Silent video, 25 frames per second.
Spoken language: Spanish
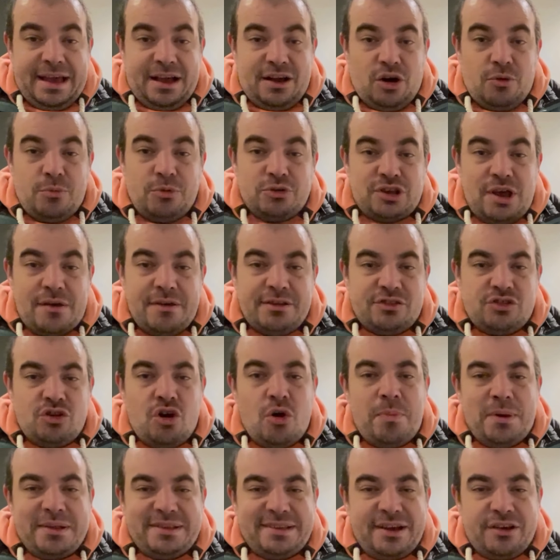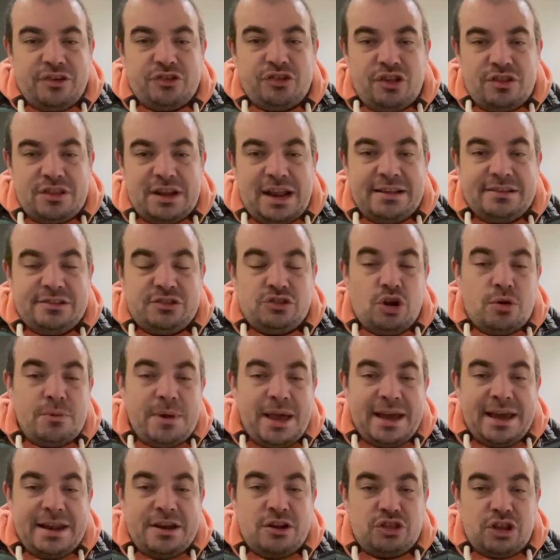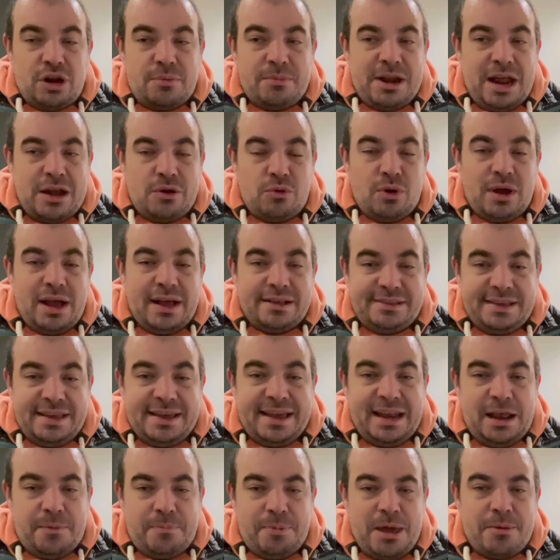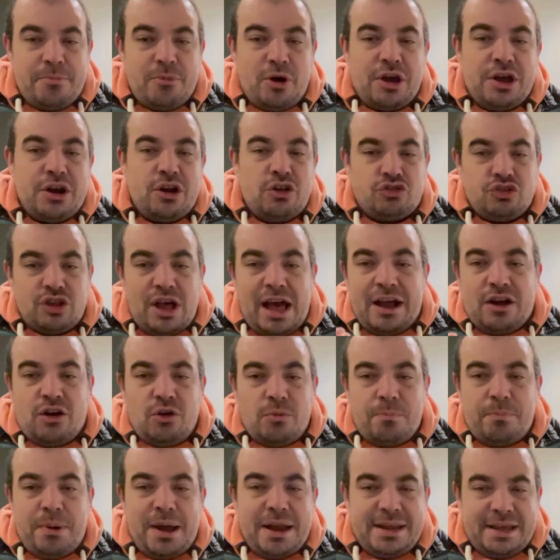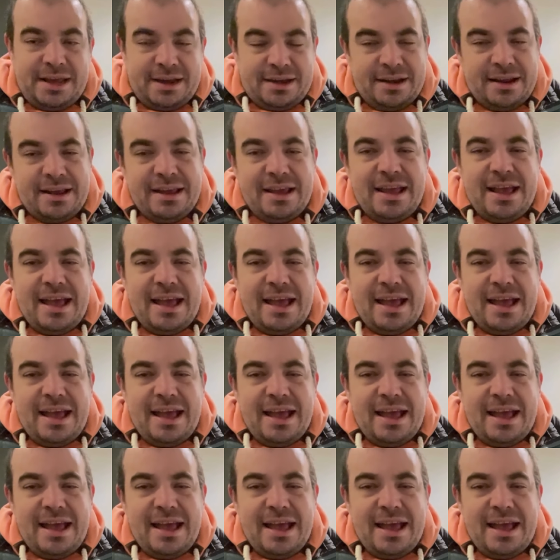como saben, somos pasajeros de tránsito, el viaje no termina nunca, así que les pedimos que nos acompañen